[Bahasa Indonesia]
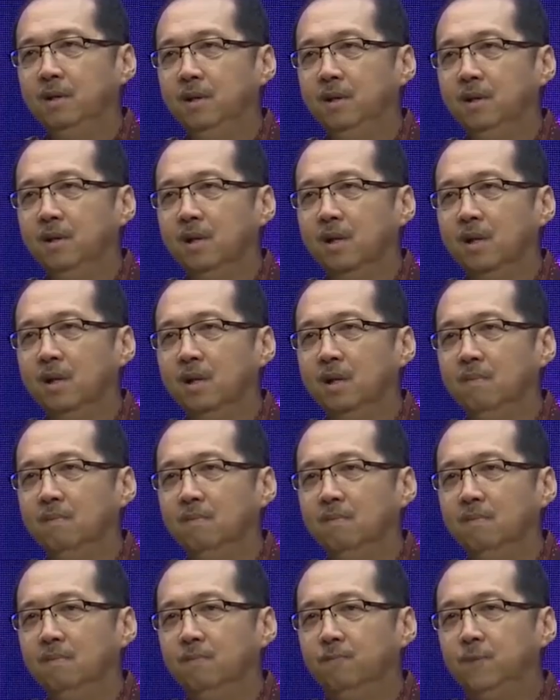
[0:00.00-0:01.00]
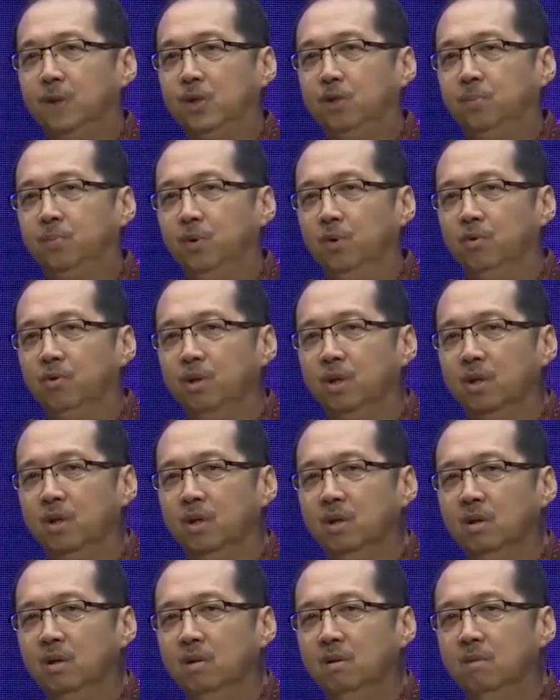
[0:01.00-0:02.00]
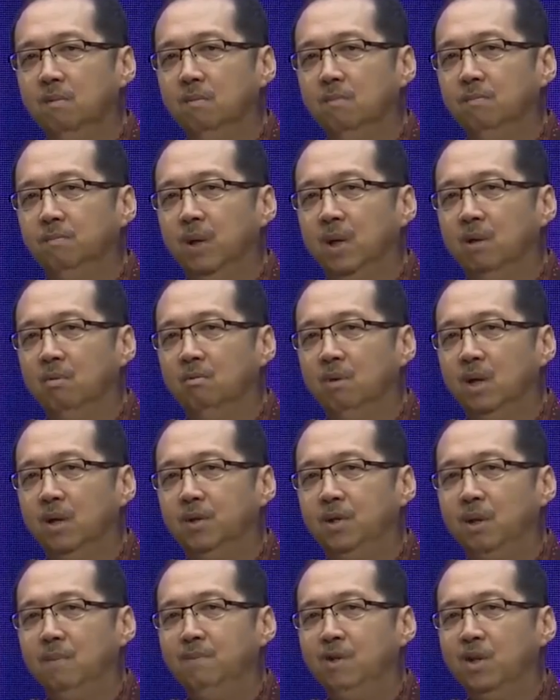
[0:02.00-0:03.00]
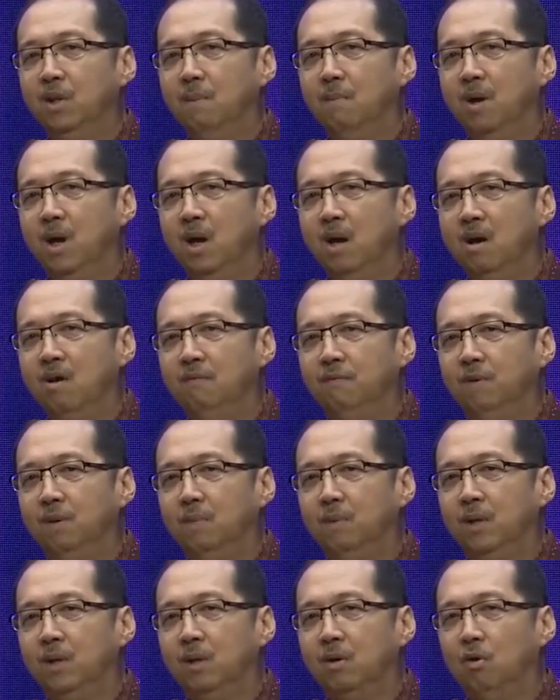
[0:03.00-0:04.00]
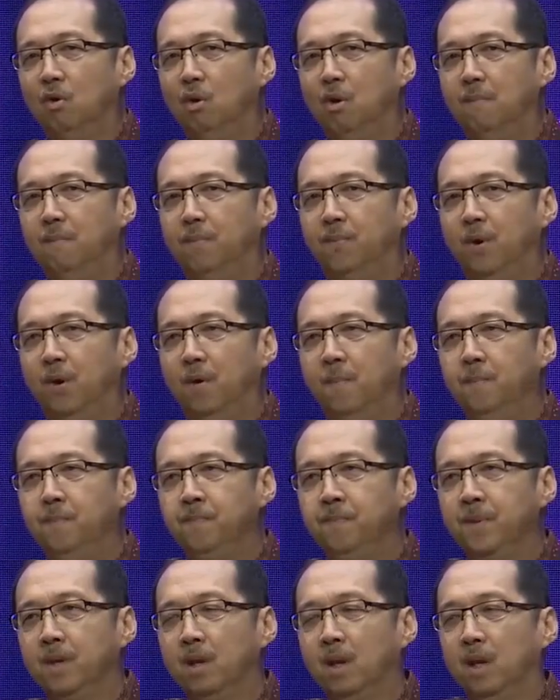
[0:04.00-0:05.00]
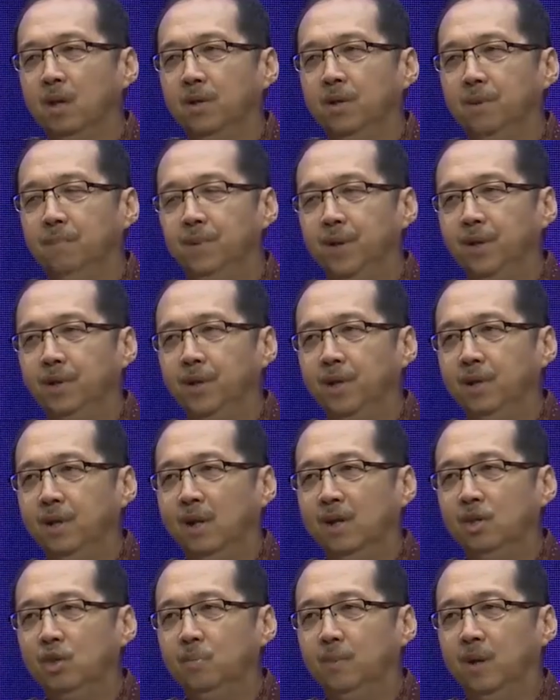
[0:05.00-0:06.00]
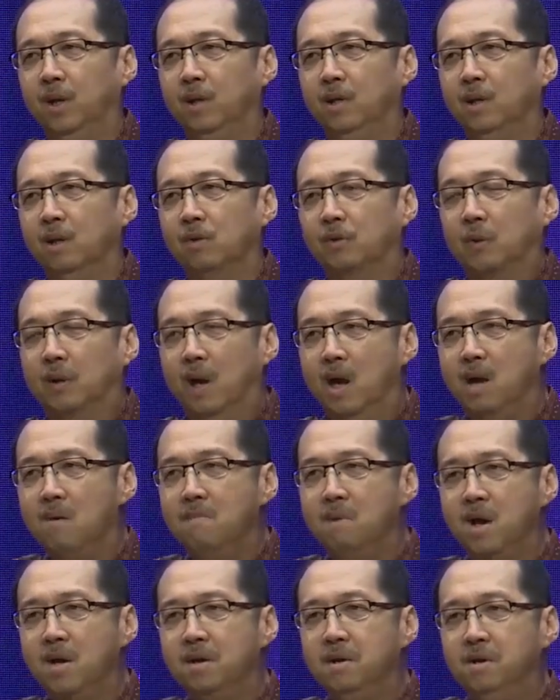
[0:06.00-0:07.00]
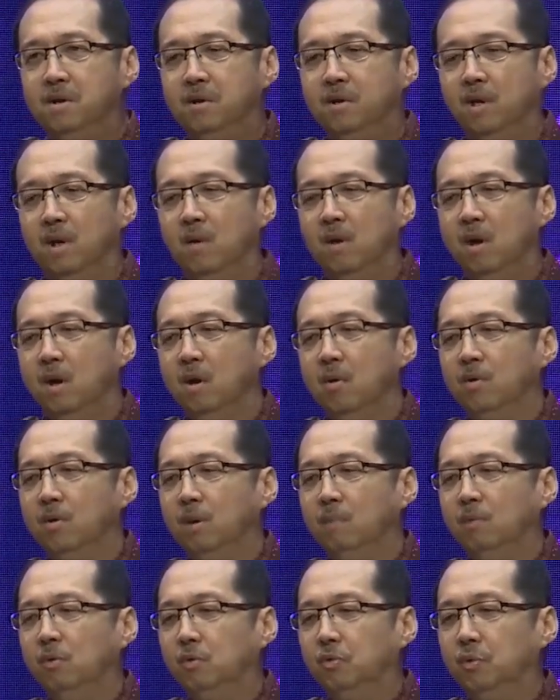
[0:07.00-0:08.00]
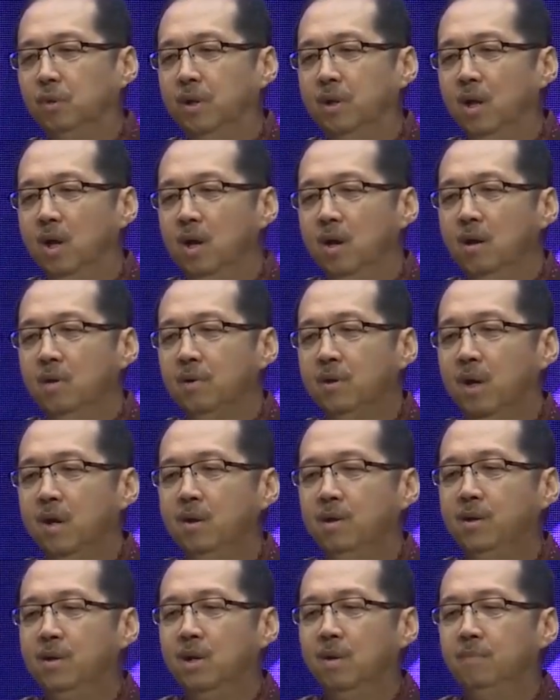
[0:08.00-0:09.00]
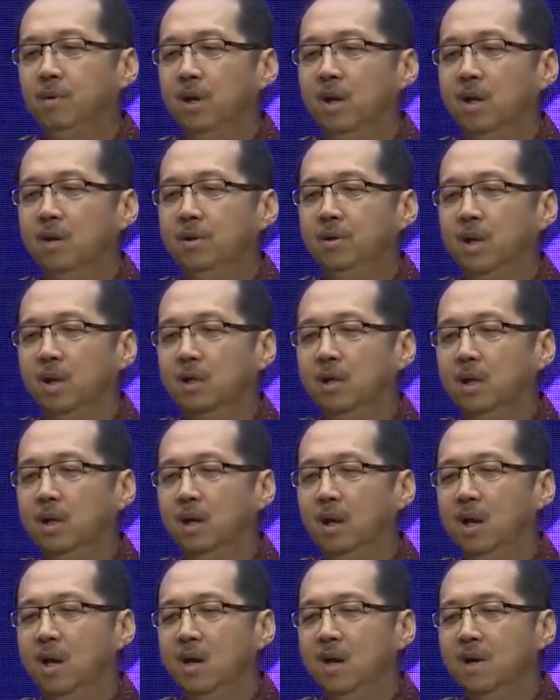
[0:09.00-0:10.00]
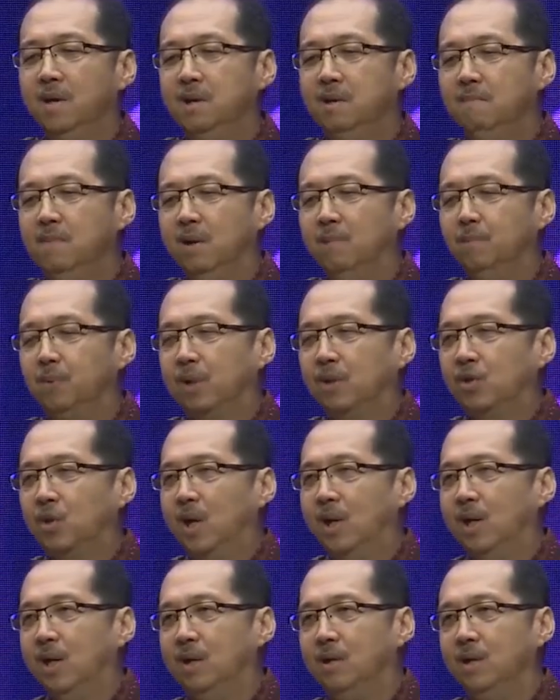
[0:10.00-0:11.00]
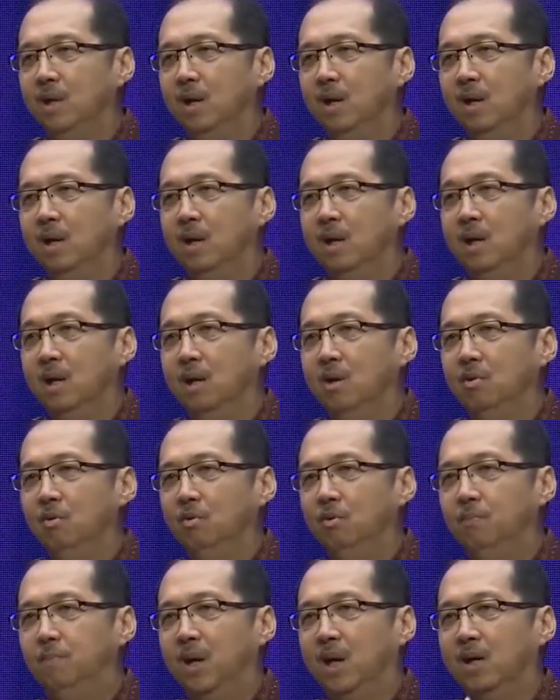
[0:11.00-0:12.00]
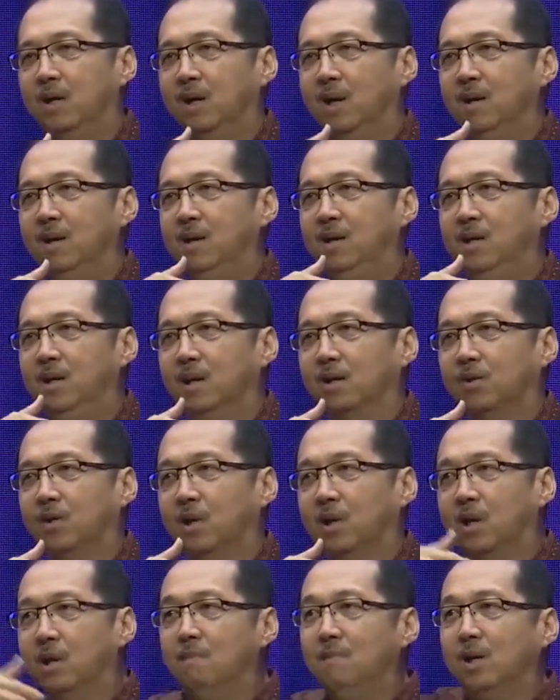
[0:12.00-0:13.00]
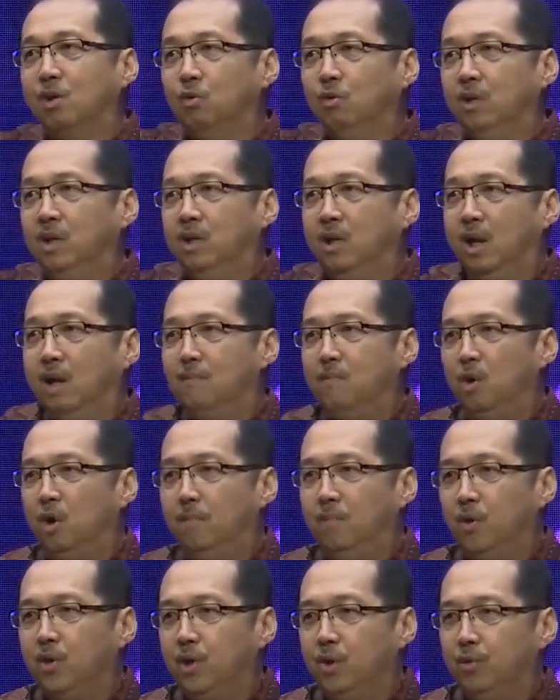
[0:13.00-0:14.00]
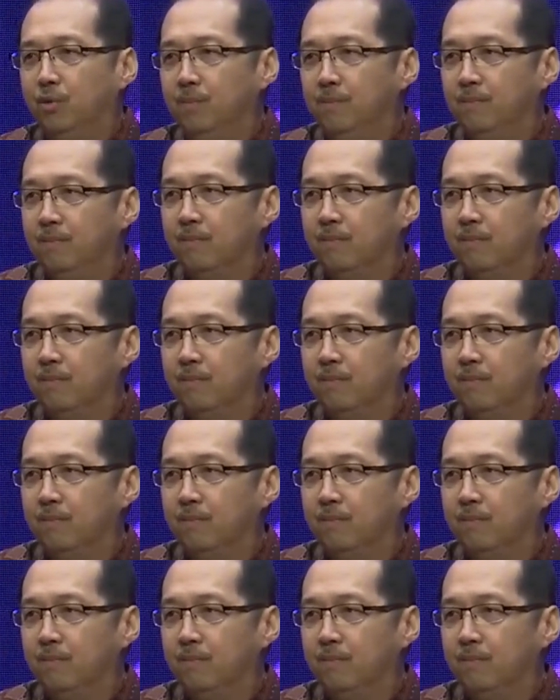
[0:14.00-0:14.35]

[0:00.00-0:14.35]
di dalam Facebooknya bahwa dia minta maaf kepada kelompok LGBT dan lain sebagainya yang selama ini dia dia musuhin dan dia bilang dia kehilangan iman percayanya lalu bahkan dia sekarang masuk di dalam kelompok itu.